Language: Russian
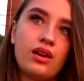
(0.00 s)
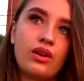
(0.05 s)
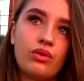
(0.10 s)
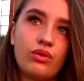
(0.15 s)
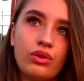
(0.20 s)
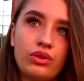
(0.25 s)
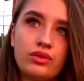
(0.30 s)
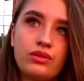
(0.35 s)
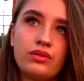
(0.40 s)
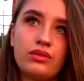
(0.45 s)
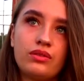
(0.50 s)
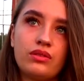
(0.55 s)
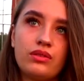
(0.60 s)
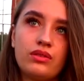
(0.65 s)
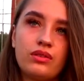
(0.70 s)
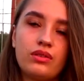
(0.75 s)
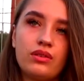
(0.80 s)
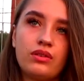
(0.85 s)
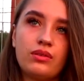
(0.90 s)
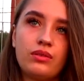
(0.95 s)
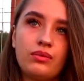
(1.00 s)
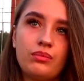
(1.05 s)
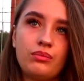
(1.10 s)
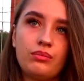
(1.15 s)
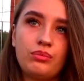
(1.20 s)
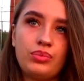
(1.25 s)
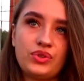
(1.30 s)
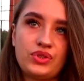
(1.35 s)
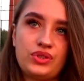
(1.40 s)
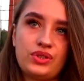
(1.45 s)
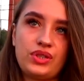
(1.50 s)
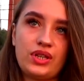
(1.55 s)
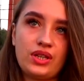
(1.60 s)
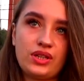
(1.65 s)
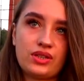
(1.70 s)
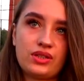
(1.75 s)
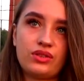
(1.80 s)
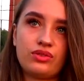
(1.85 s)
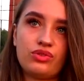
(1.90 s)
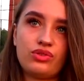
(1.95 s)
Год без
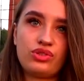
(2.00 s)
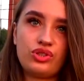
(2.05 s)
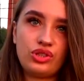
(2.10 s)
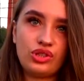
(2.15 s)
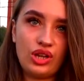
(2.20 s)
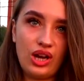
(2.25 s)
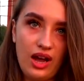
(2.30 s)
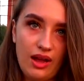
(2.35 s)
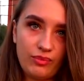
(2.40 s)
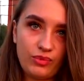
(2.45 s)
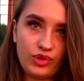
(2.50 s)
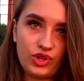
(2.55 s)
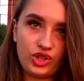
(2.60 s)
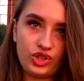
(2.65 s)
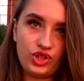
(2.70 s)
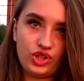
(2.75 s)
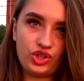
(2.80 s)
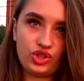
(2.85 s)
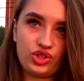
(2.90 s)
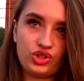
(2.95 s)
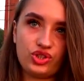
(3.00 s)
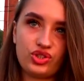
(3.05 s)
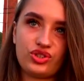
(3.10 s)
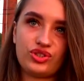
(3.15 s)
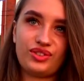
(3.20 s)
секса, но с деньгами, конечно же.